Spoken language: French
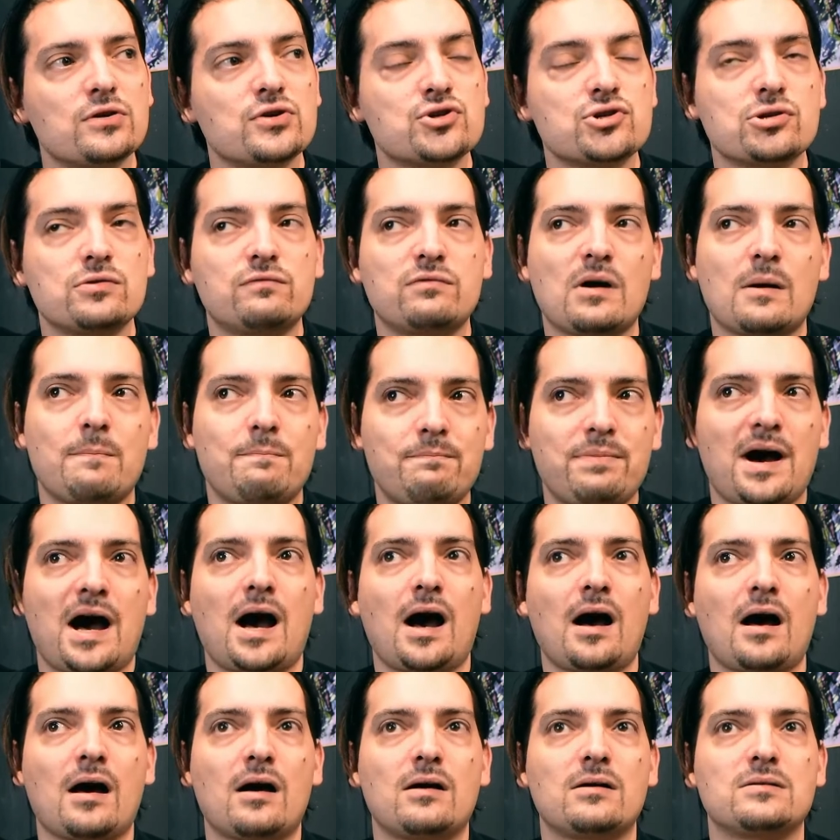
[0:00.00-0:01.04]
je vois
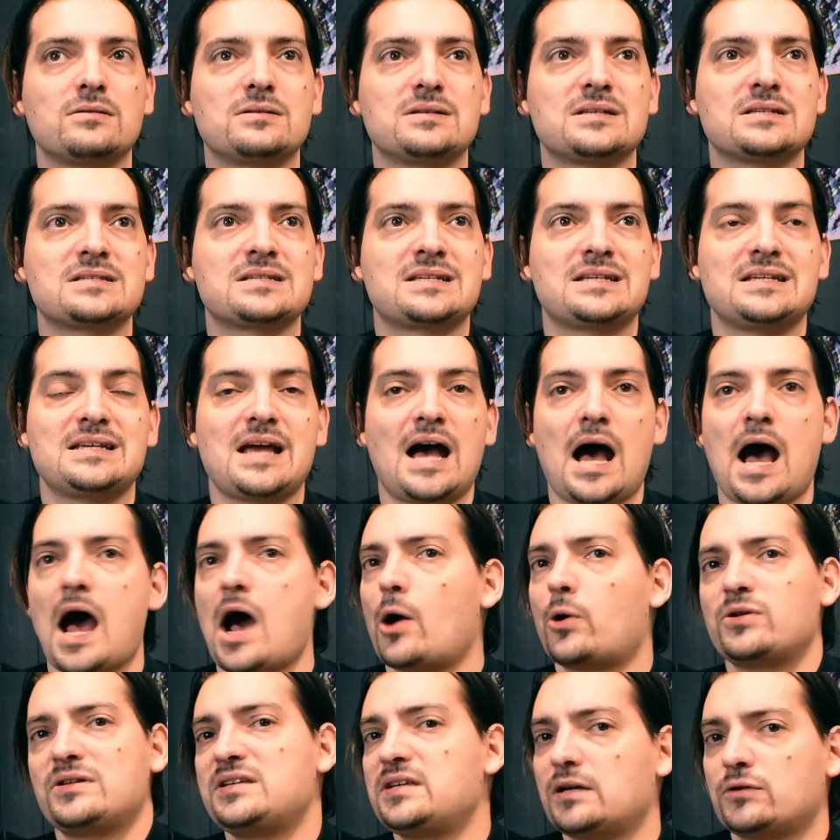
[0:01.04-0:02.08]
pas ce qu'il y a à
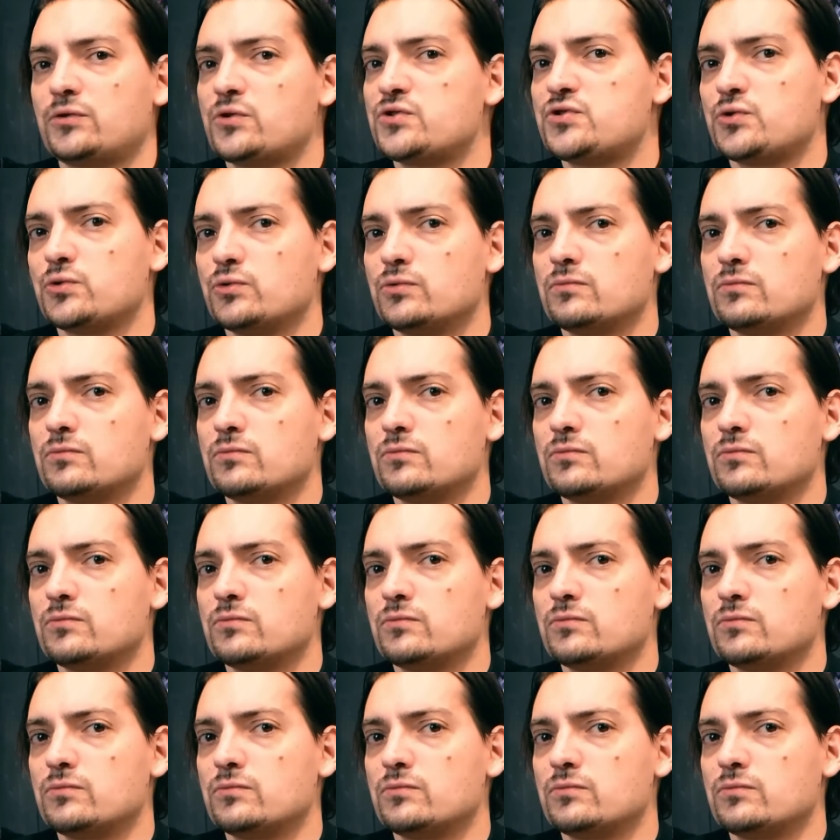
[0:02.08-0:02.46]
redire dessus.